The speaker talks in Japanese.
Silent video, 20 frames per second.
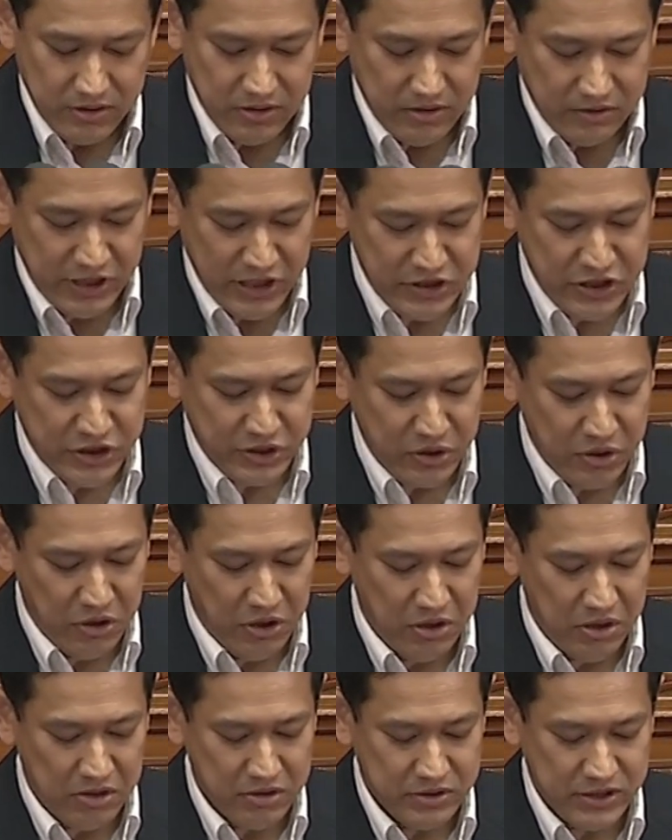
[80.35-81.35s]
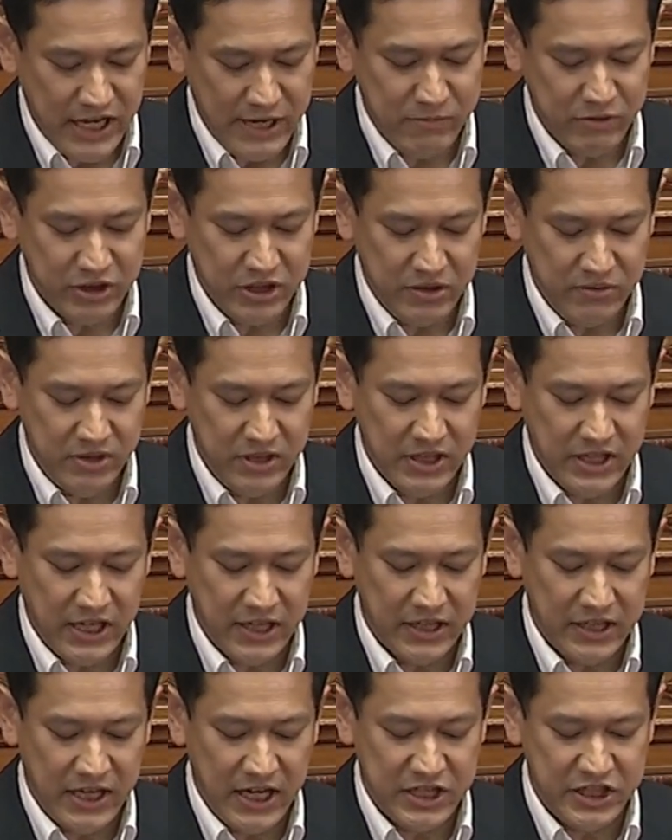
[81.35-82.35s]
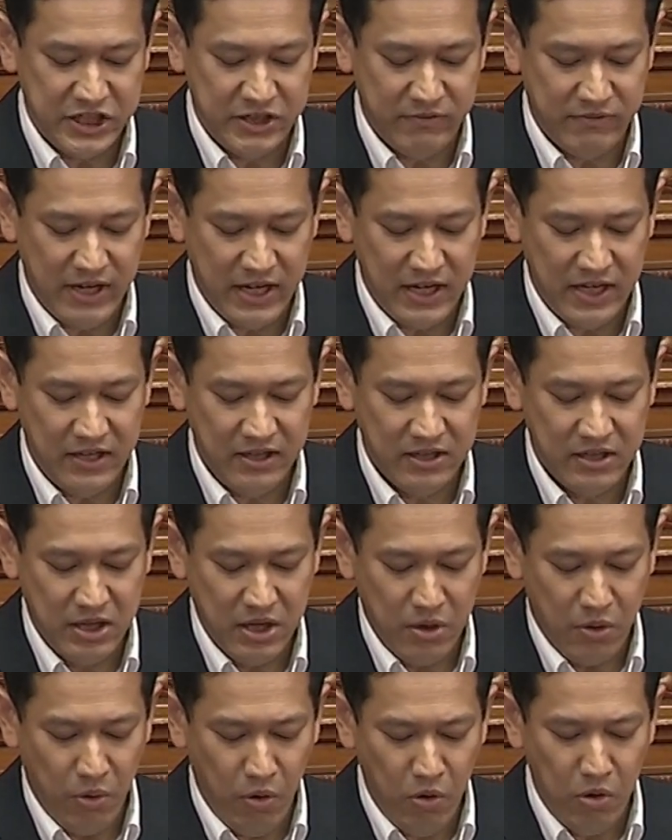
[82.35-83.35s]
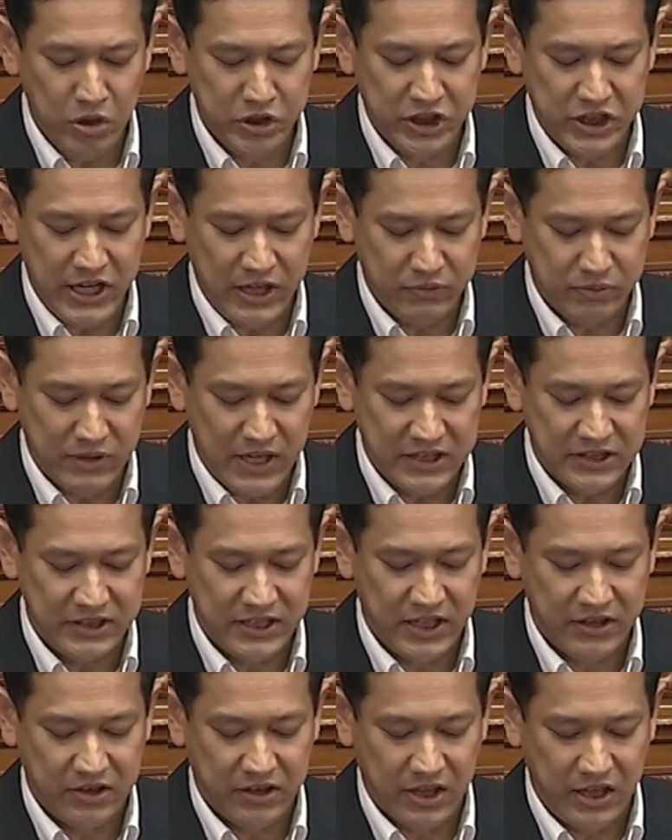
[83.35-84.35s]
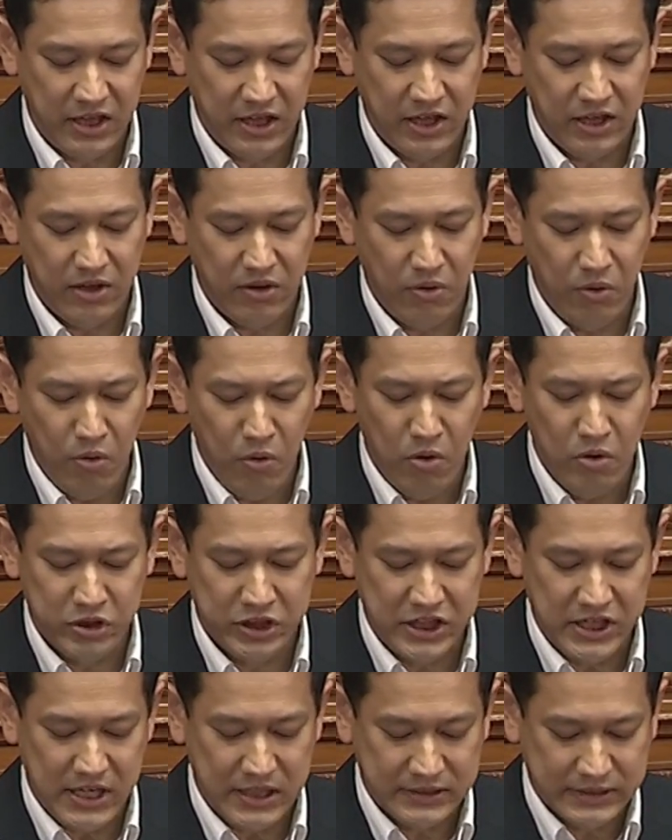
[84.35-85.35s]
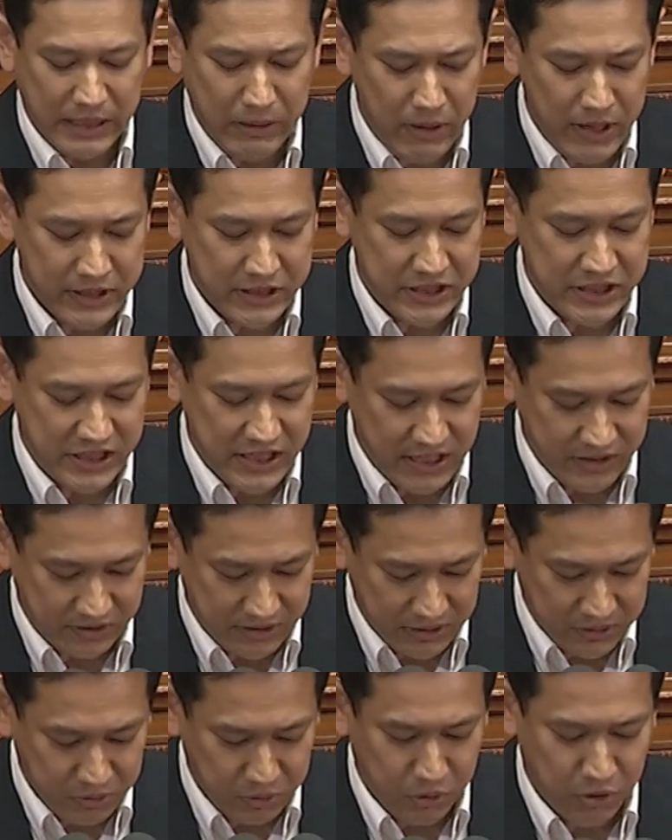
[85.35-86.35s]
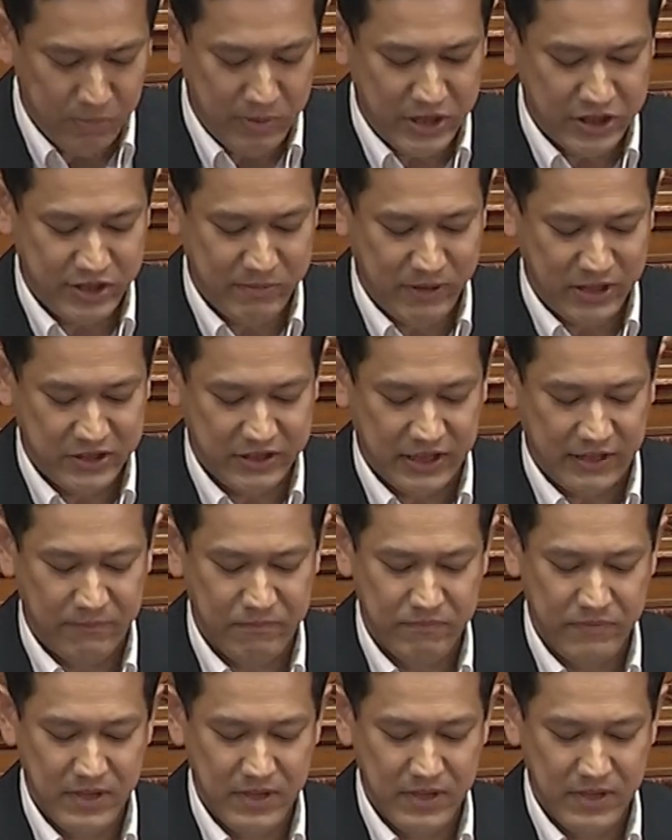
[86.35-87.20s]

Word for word: 先日の財務金融委員会で大臣は、大きな不安になって、大きな騒ぎになったと答弁しました。